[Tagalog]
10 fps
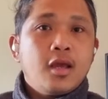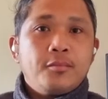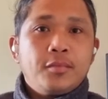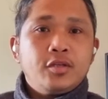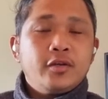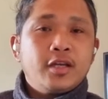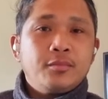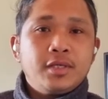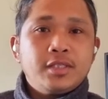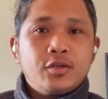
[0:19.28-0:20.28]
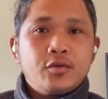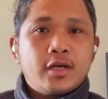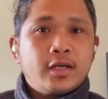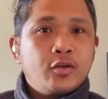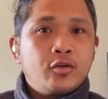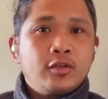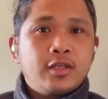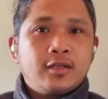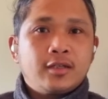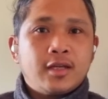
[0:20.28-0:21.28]
Medyo naging busy yung aking
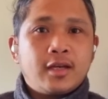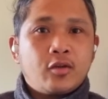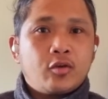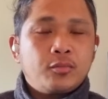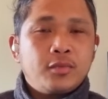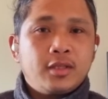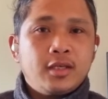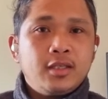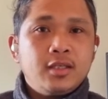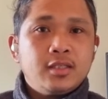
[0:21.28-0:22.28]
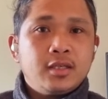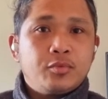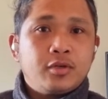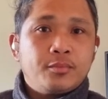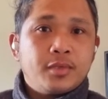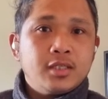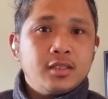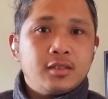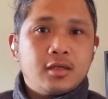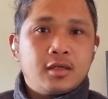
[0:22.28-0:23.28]
contact na recruitment agency for the
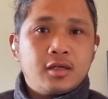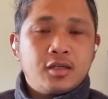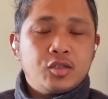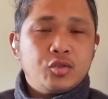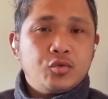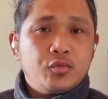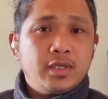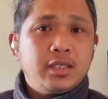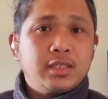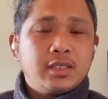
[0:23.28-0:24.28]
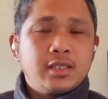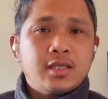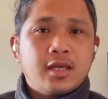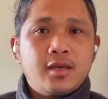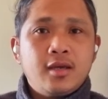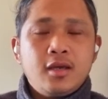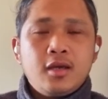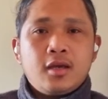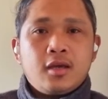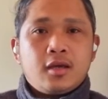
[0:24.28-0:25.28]
past 2 uh, ah, weeks kasi
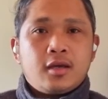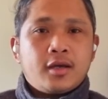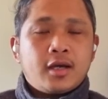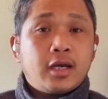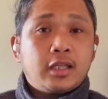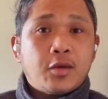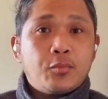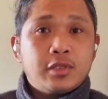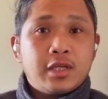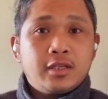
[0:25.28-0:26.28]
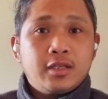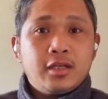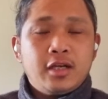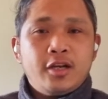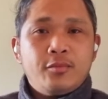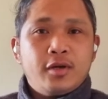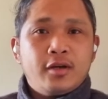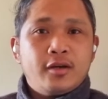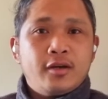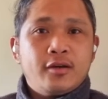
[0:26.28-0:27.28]
uh, kakatapos lang din nila ng mga
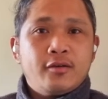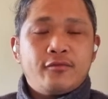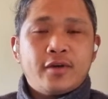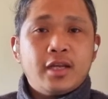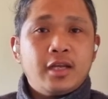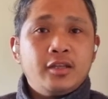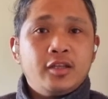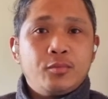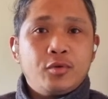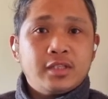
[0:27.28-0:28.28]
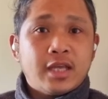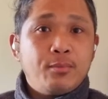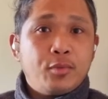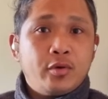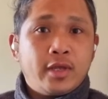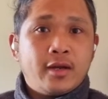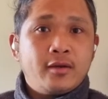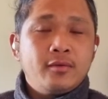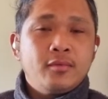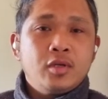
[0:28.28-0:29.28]
uh, final interview sa employer.